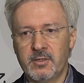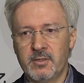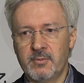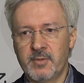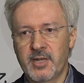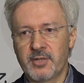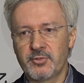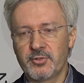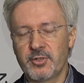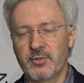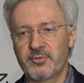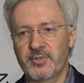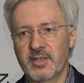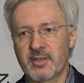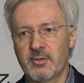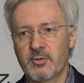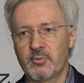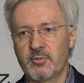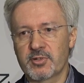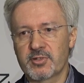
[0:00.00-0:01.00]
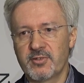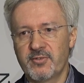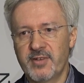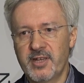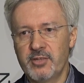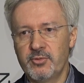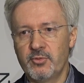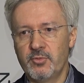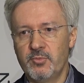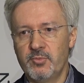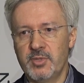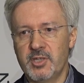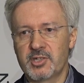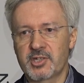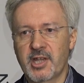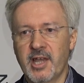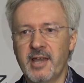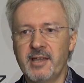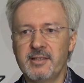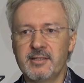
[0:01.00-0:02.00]
y, brać udział w takim głosowaniu
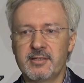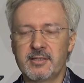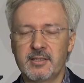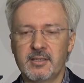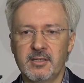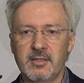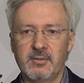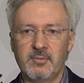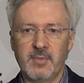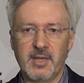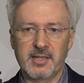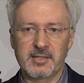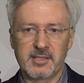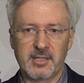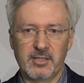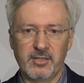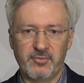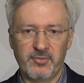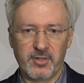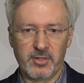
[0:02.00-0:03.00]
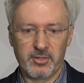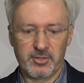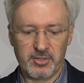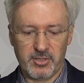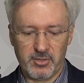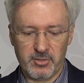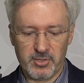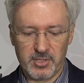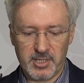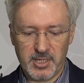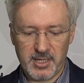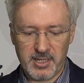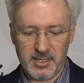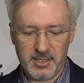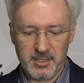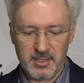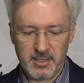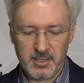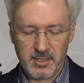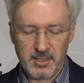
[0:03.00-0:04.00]
mieszkańcy miasta Nowego Sącza,